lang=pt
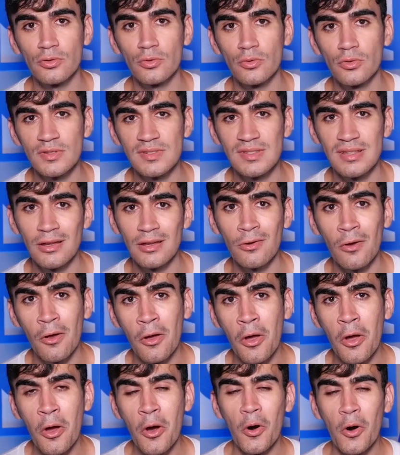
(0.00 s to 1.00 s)
do Cruzeiro,
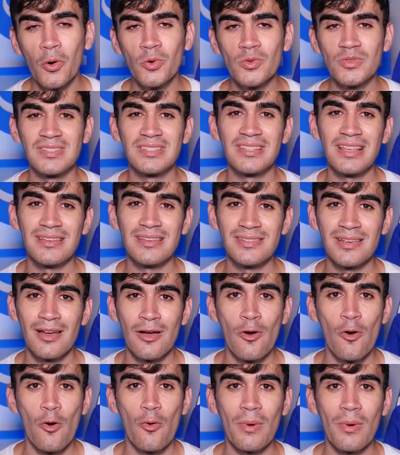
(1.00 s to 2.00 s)
ou seja,
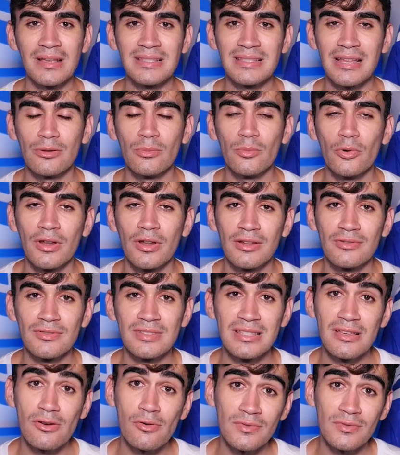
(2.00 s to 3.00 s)
o Marcelo Moreno,
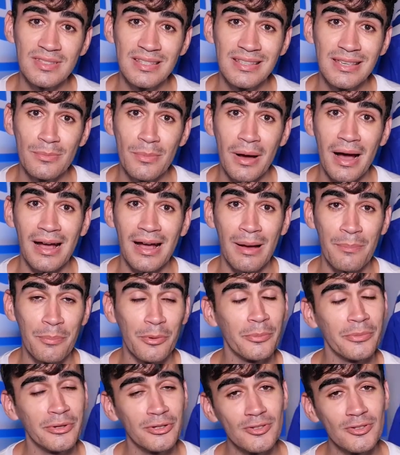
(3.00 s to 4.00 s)
se conseguir marcar
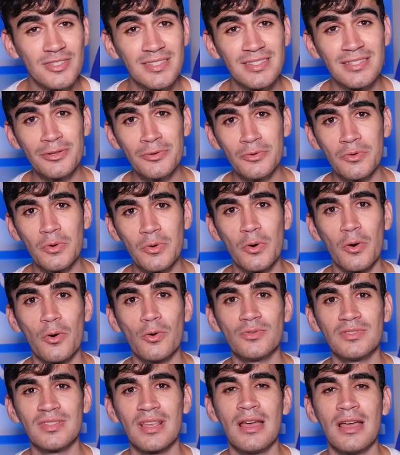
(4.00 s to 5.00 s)
pelo menos 5
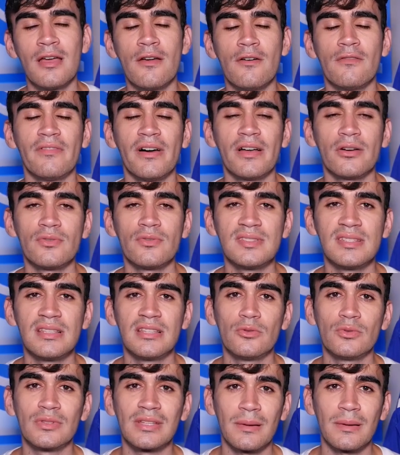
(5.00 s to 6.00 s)
gols, vai
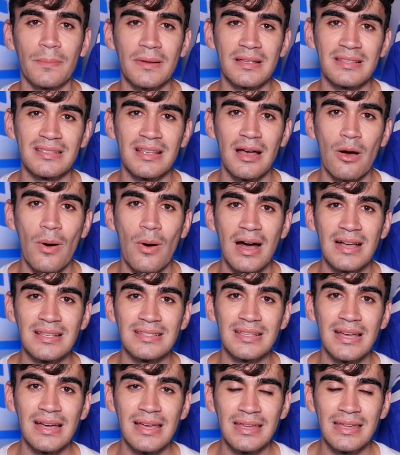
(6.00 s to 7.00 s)
conseguir ultrapassar o
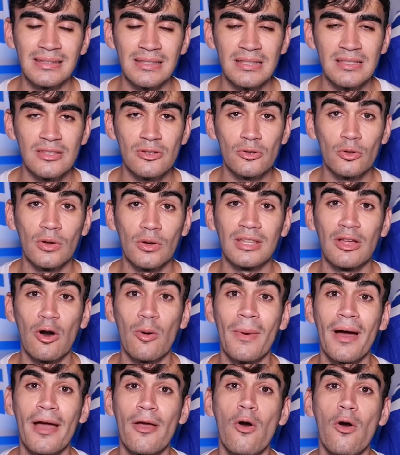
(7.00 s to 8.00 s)
Arrascaeta e se tornar
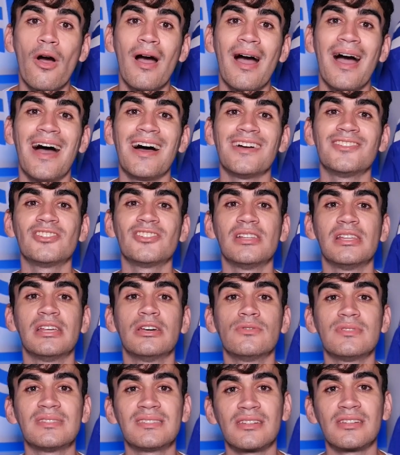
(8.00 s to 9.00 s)
o maior
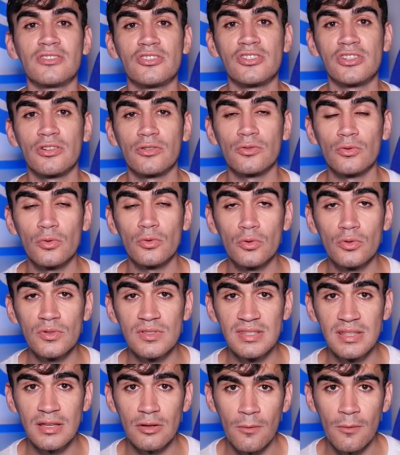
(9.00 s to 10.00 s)
artilheiro estrangeiro do
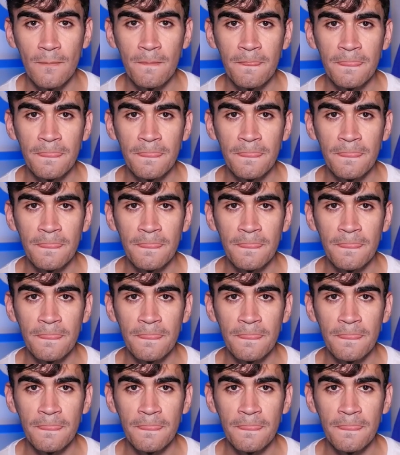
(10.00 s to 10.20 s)
Cruzeiro,